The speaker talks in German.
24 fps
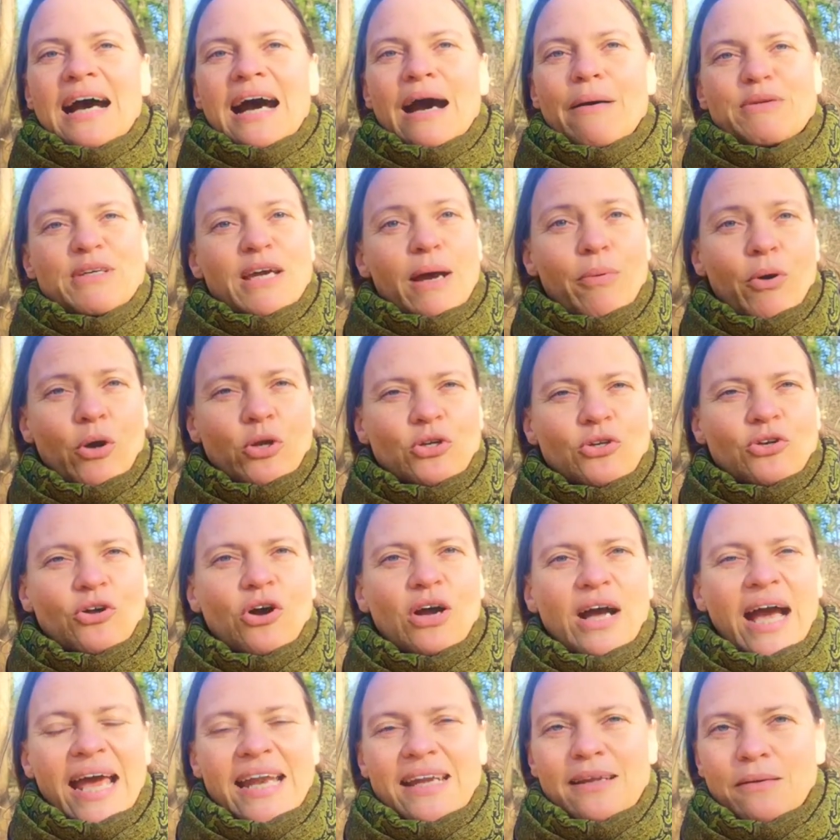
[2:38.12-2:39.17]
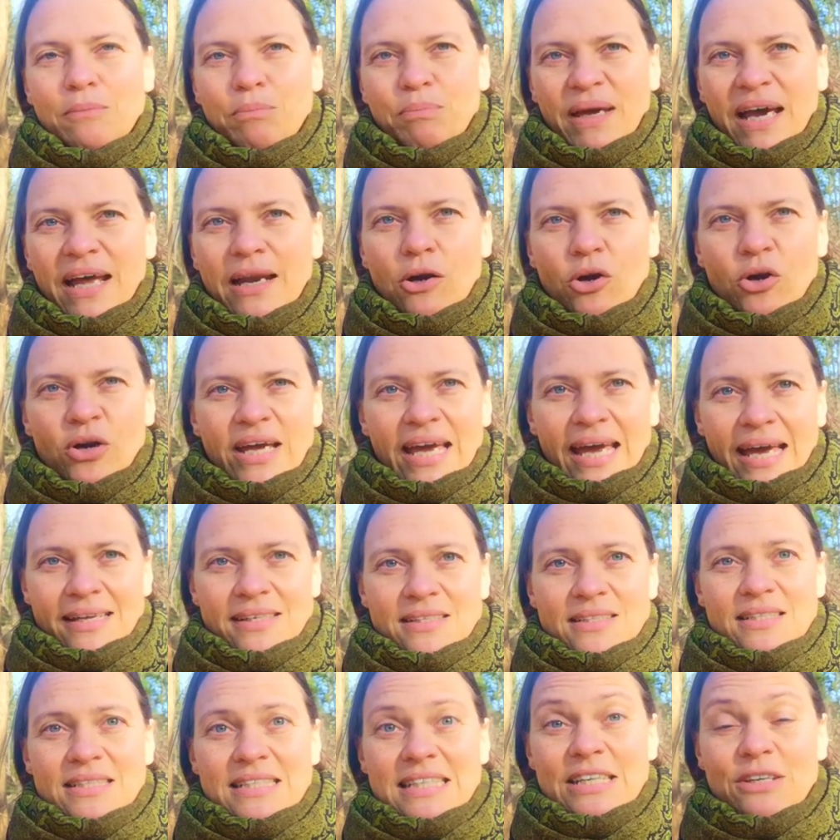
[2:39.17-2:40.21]
Aber ich habe heute noch keinen Bärlauch
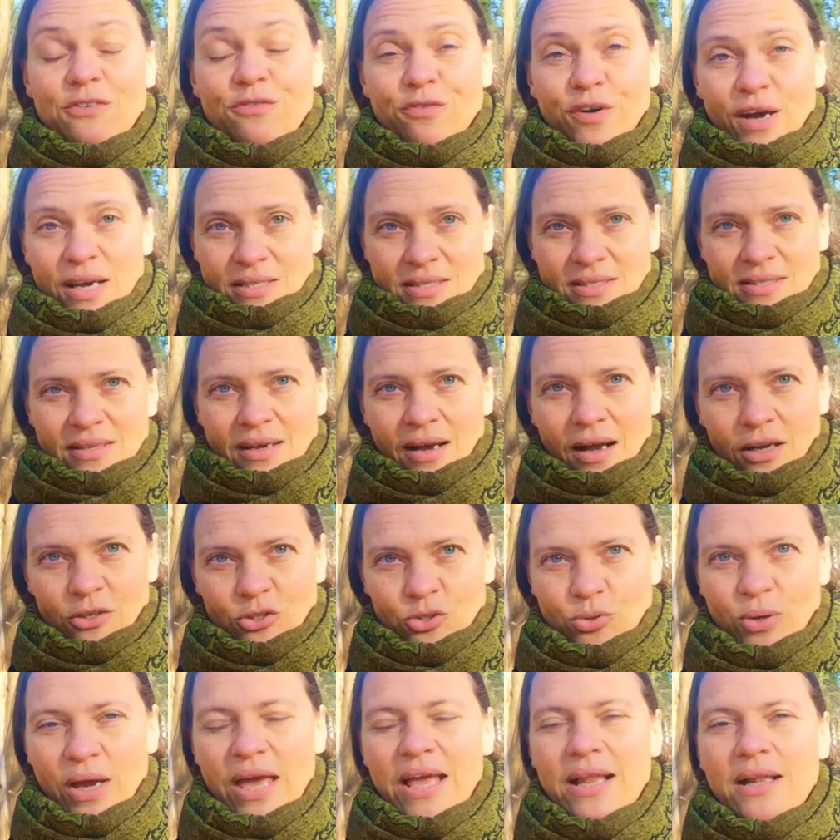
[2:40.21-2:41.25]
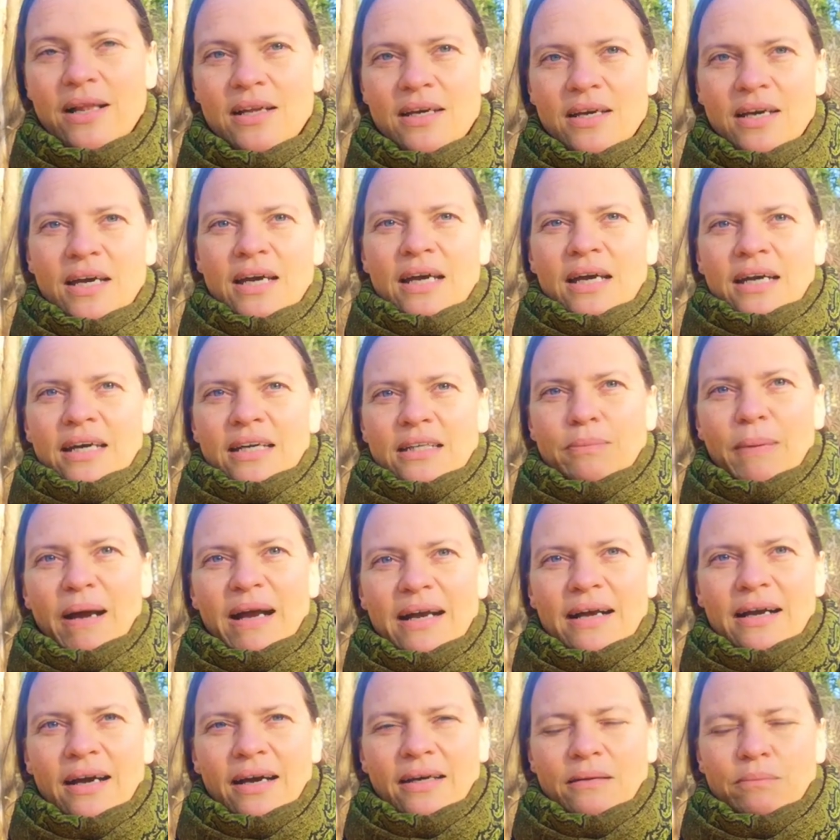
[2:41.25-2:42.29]
geerntet. Ich faste aktuell. Ich
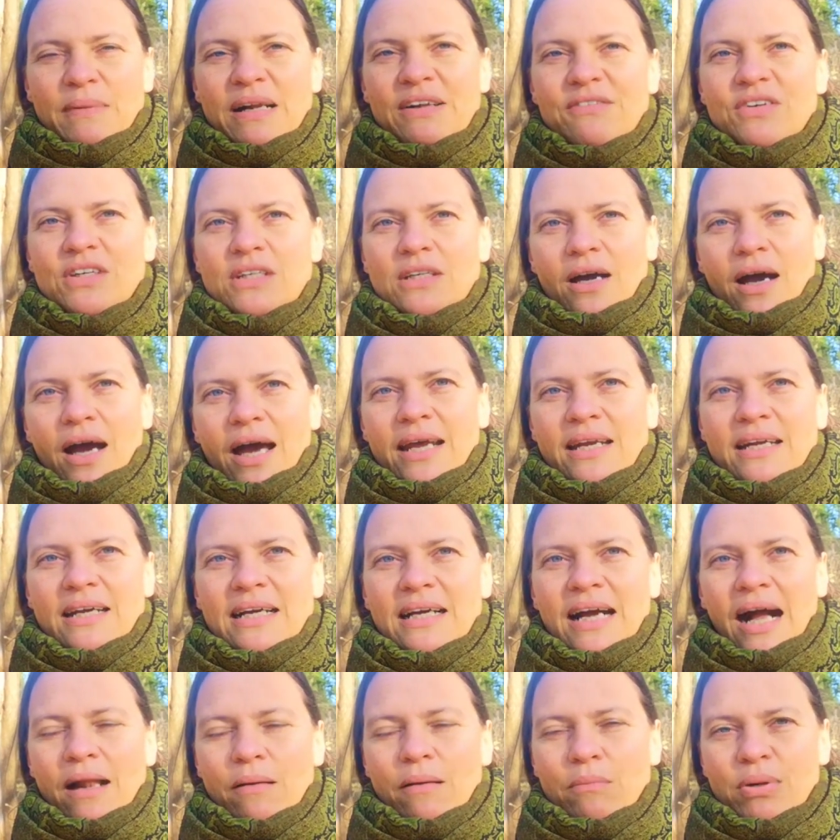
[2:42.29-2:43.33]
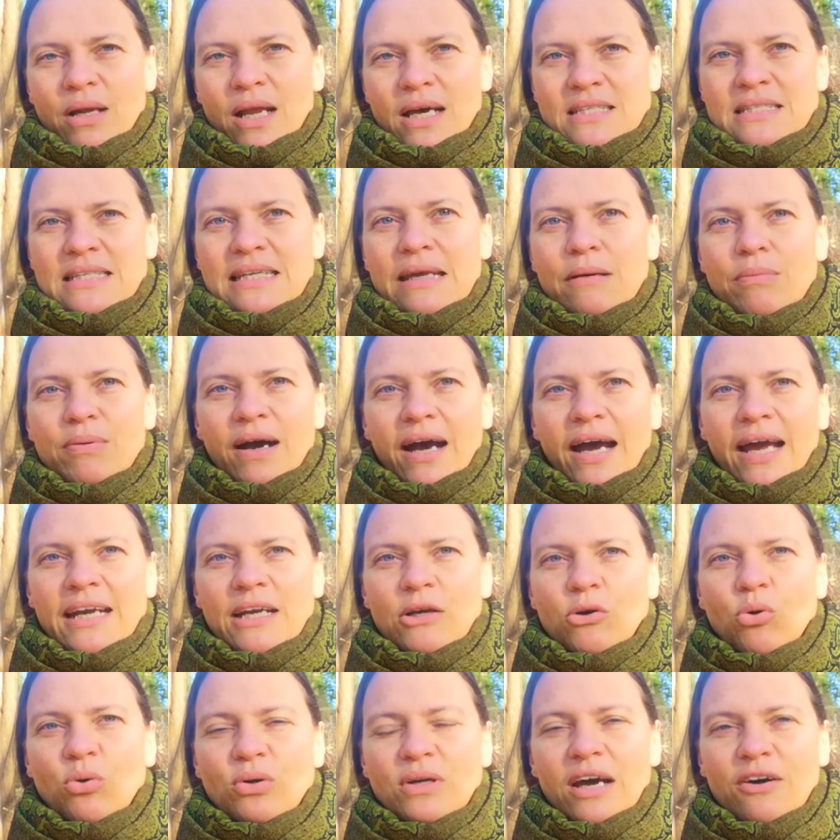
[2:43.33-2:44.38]
mache gerade mal wieder eine
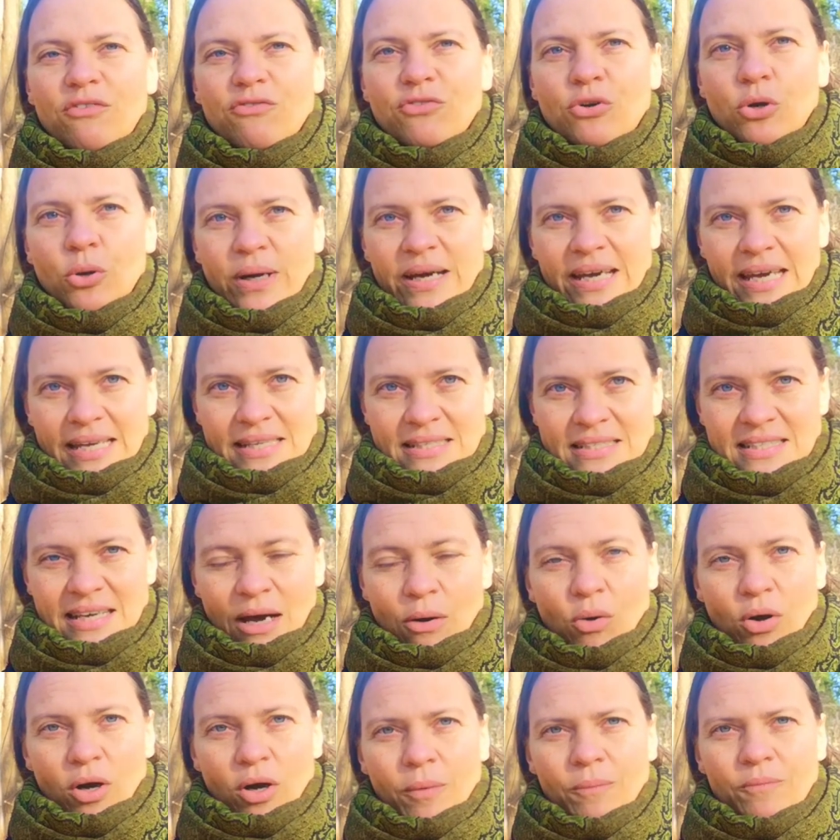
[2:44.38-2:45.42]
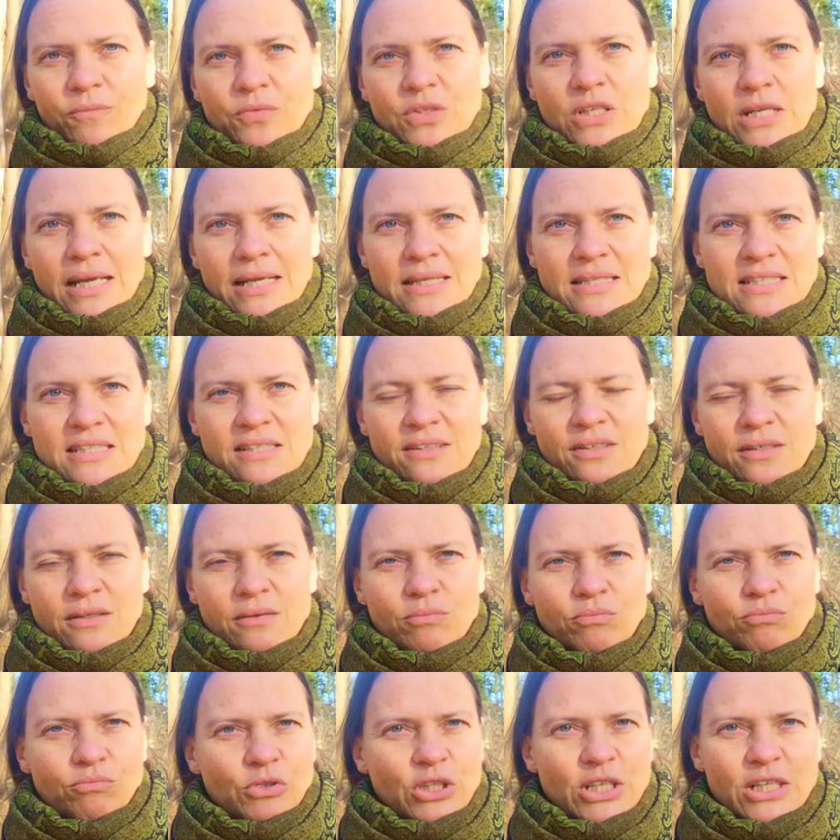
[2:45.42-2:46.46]
Gallenblasenlebereinigung nach Florian Sauer. Die letzte
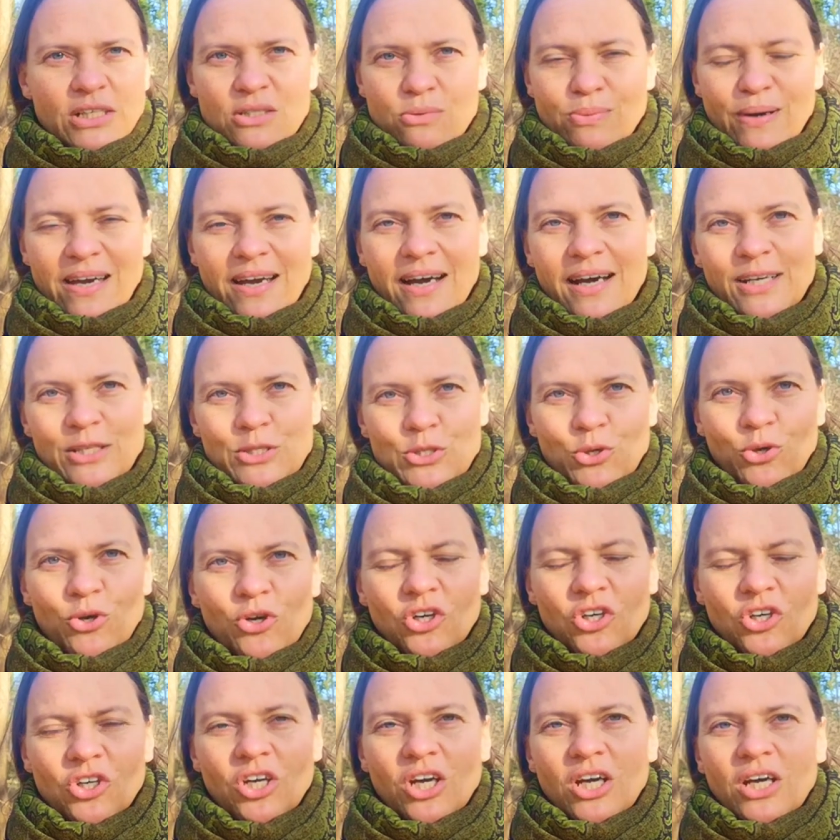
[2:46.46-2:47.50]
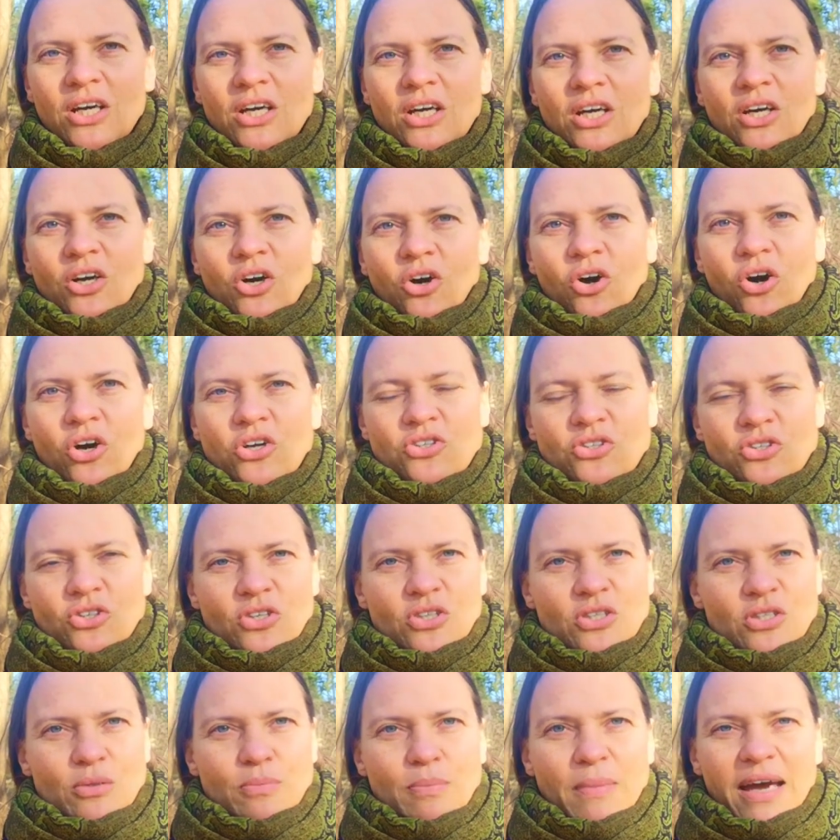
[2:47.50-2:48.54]
liegt zwei Jahre zurück. Heute
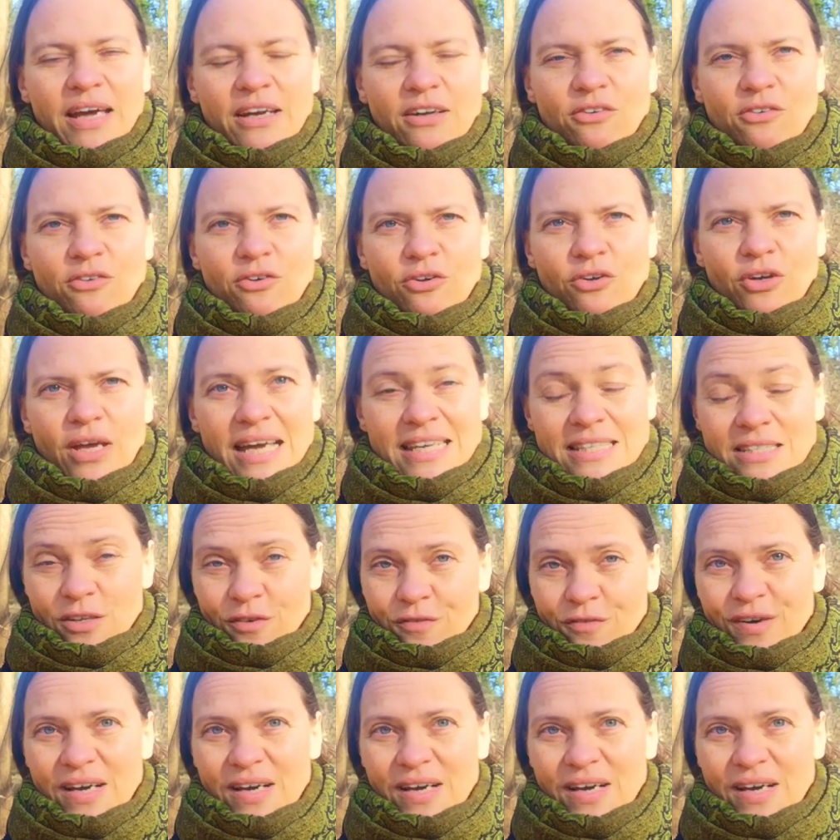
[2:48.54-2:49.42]
ist mein erster